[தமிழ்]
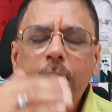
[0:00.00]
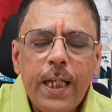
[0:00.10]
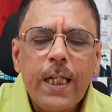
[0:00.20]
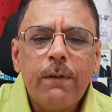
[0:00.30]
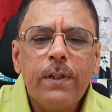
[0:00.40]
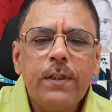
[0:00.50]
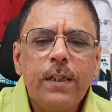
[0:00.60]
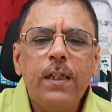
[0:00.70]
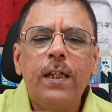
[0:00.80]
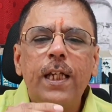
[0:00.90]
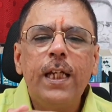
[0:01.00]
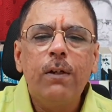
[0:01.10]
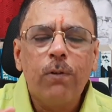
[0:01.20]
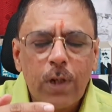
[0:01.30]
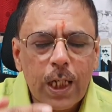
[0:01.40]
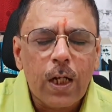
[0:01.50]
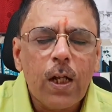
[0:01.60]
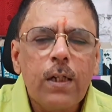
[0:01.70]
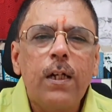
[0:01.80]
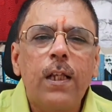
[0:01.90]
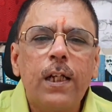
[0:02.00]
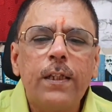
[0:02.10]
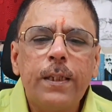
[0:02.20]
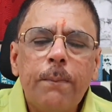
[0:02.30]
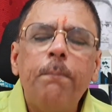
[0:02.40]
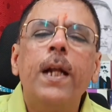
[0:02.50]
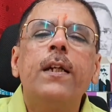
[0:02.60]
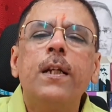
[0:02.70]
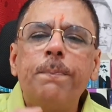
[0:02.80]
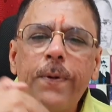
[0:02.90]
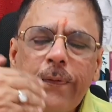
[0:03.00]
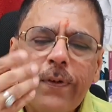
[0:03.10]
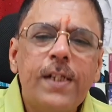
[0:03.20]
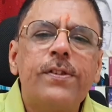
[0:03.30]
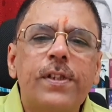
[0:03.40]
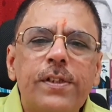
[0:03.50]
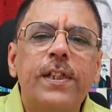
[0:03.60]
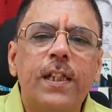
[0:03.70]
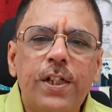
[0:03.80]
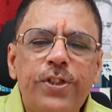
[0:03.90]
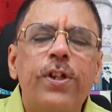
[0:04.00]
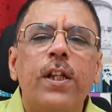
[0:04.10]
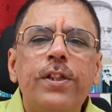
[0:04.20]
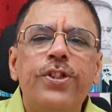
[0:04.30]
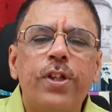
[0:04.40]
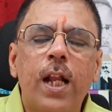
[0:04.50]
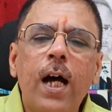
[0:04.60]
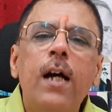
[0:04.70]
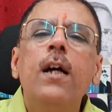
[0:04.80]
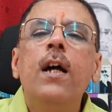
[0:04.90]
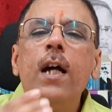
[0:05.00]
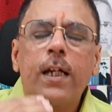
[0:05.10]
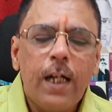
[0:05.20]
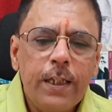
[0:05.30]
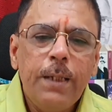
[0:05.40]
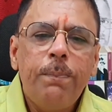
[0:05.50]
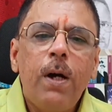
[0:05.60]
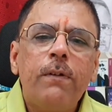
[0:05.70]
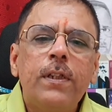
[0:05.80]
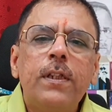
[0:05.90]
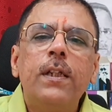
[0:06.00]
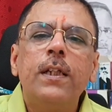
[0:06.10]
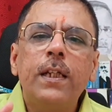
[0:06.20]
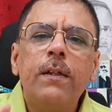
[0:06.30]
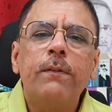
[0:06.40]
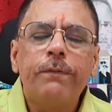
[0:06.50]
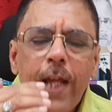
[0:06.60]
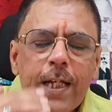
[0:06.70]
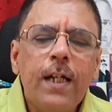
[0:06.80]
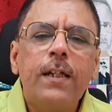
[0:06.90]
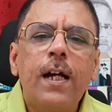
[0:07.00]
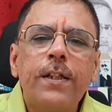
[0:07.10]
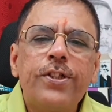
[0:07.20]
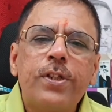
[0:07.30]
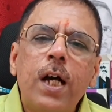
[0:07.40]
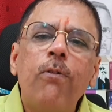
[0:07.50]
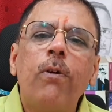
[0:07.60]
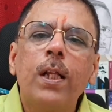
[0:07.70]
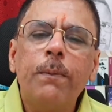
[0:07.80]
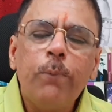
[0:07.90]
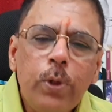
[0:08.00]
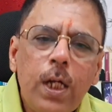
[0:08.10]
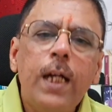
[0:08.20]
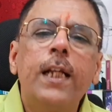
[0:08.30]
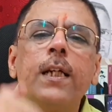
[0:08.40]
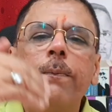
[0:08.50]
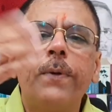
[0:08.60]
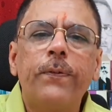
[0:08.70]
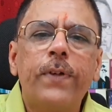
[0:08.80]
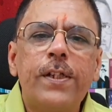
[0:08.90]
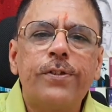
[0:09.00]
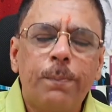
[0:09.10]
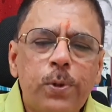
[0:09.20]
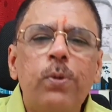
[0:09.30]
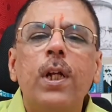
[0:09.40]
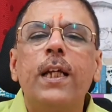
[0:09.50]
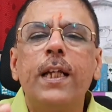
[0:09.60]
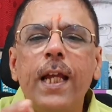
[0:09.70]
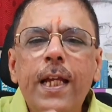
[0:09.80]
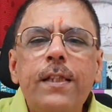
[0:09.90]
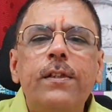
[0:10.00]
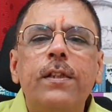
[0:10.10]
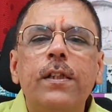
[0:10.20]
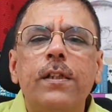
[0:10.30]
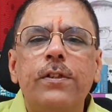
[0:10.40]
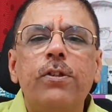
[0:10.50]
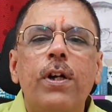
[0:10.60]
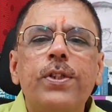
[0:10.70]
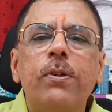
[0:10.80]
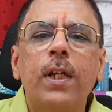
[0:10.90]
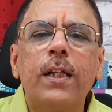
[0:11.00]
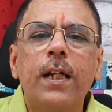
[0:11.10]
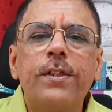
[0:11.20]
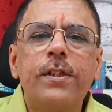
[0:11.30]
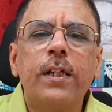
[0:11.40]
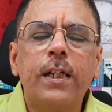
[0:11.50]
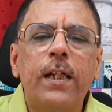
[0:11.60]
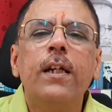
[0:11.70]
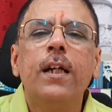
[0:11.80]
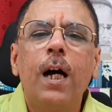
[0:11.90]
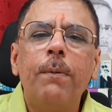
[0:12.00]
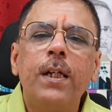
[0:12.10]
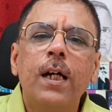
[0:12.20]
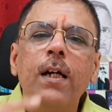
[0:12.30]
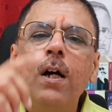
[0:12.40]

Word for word: நீங்கள் வந்து நீங்கள் உங்களுக்கு அலாட் ஆனதுலேருந்து பெட்டர் ப்ரிஃபரன்சஸ் ஏதாச்சும் இருந்துச்சுன்னா கண்டிப்பாக வந்து வேக்கண்ட்டாக இருந்துச்சுன்னா உங்களுக்கு முன்னாடி இருக்கிற ப்ரிஃபரன்ஸ் சப்போஸ் உங்களுக்கு எயித்து சாய்ஸ் உங்களுக்கு கிடைச்சிருக்கு அப்படின்னா